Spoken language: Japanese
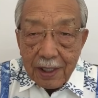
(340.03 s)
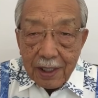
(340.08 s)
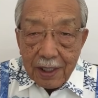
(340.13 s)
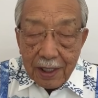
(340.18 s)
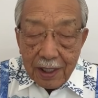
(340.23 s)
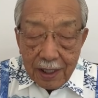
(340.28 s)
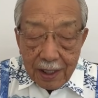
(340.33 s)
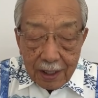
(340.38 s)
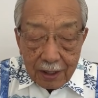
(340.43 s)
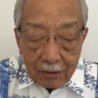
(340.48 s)

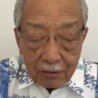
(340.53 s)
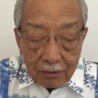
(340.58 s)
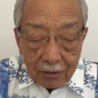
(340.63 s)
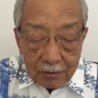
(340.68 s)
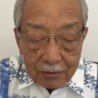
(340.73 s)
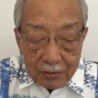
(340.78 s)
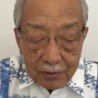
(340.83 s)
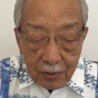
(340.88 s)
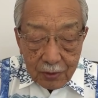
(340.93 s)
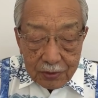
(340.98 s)
えー、この
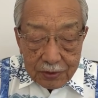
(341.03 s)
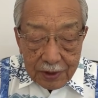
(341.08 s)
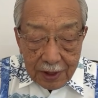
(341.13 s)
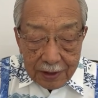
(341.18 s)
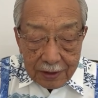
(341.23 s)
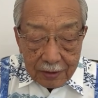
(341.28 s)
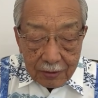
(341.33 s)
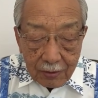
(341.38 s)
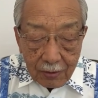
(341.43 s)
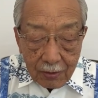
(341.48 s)
不動
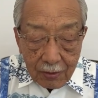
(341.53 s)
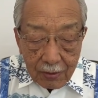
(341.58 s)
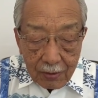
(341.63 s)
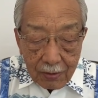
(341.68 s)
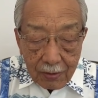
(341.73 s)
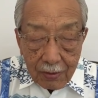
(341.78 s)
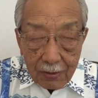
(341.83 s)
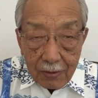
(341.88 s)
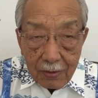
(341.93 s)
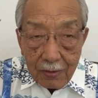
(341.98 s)
産
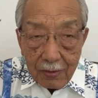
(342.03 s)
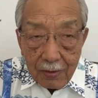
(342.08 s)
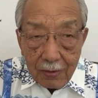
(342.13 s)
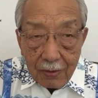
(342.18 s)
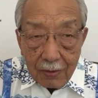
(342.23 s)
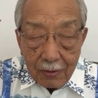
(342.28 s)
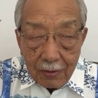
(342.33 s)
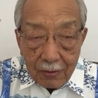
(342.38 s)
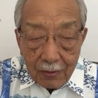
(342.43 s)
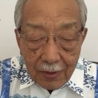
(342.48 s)
の
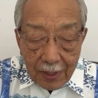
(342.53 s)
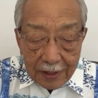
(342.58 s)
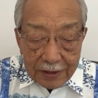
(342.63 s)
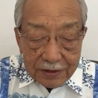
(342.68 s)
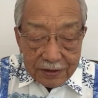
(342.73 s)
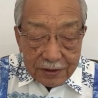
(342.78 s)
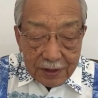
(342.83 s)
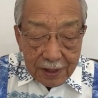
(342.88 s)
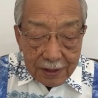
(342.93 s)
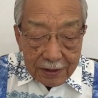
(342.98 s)
この貸
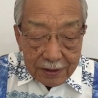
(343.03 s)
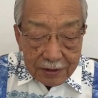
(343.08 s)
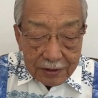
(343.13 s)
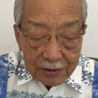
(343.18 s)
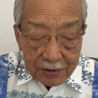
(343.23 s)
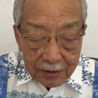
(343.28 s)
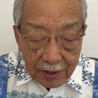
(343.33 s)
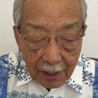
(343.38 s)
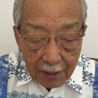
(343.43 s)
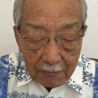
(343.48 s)
付につ
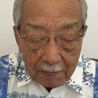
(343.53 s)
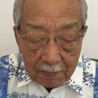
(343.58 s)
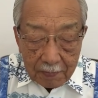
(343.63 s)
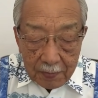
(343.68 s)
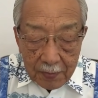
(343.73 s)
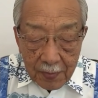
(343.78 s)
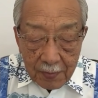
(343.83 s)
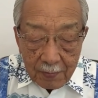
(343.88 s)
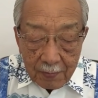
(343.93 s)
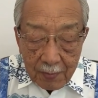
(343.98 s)
いて、
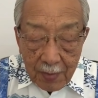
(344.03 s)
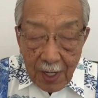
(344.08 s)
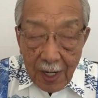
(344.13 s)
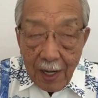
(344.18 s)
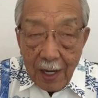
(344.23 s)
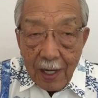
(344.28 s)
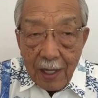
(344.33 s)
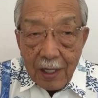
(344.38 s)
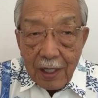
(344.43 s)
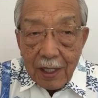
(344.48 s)

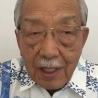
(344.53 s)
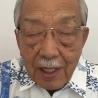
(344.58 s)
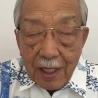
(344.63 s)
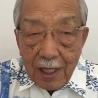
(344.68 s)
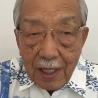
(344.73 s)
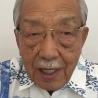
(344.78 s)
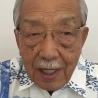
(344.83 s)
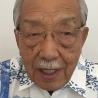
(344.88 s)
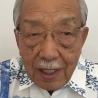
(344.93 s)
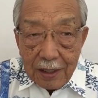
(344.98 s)
ま
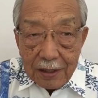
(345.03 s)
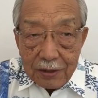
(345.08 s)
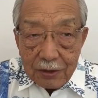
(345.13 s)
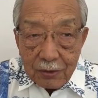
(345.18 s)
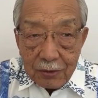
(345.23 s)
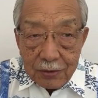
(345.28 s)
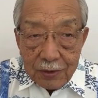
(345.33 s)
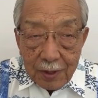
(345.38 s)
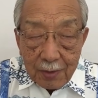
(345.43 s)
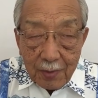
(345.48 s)
あ、あ日
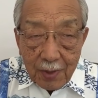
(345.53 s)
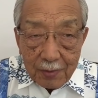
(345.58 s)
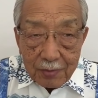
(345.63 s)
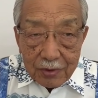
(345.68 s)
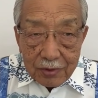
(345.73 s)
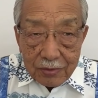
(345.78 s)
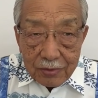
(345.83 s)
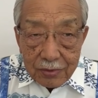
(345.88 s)
本でバブル、